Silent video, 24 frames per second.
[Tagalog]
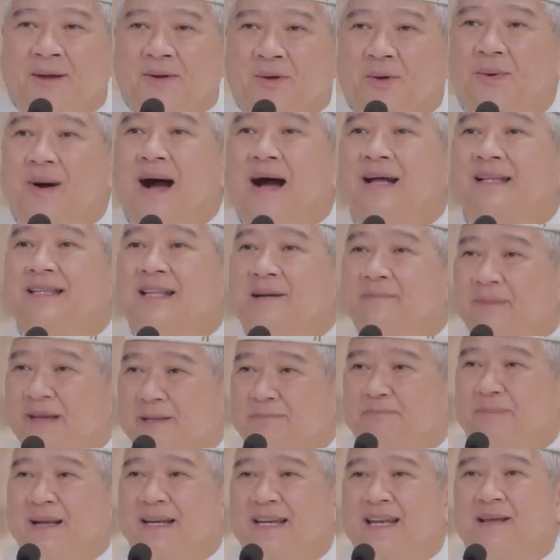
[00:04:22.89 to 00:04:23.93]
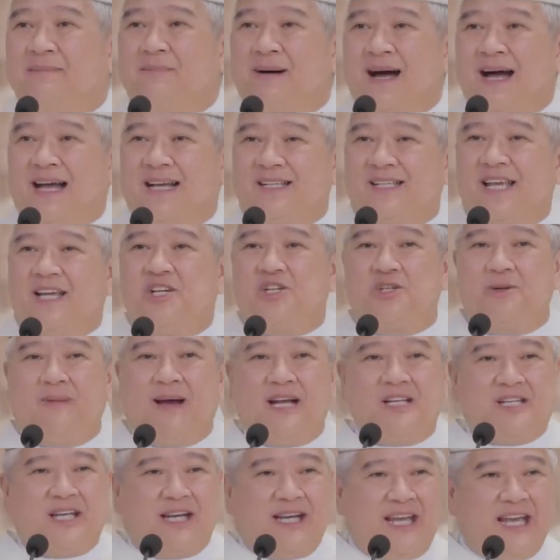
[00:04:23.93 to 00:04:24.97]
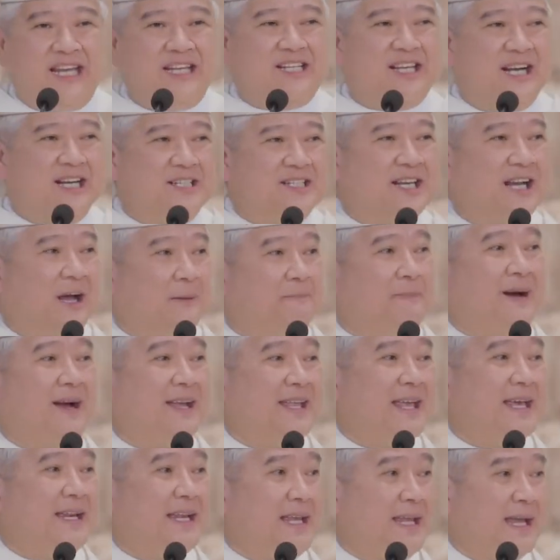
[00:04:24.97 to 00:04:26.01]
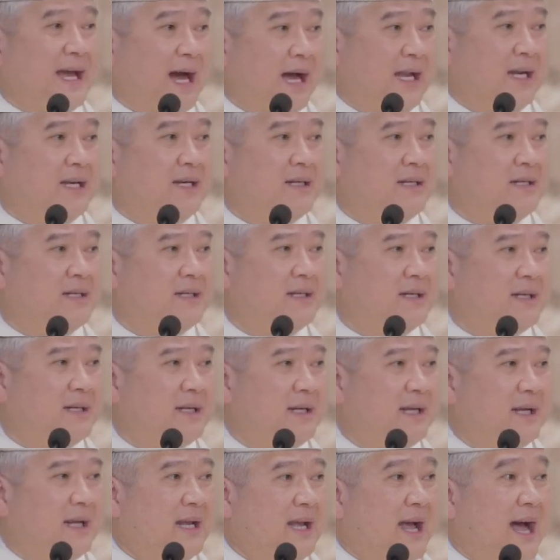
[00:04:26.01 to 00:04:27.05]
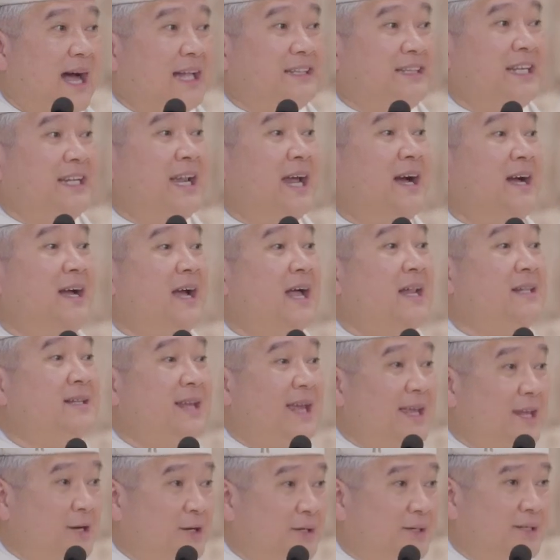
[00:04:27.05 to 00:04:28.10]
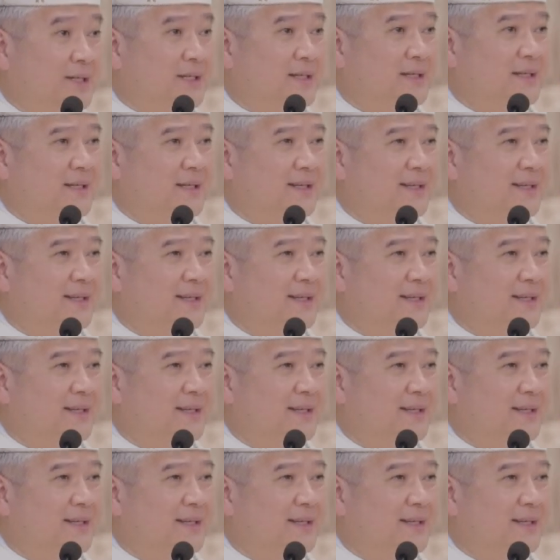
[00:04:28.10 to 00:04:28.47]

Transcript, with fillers: Kung ang damit panlabas ay sumasagisag sa kapangyarihan at tinanggal niya yon,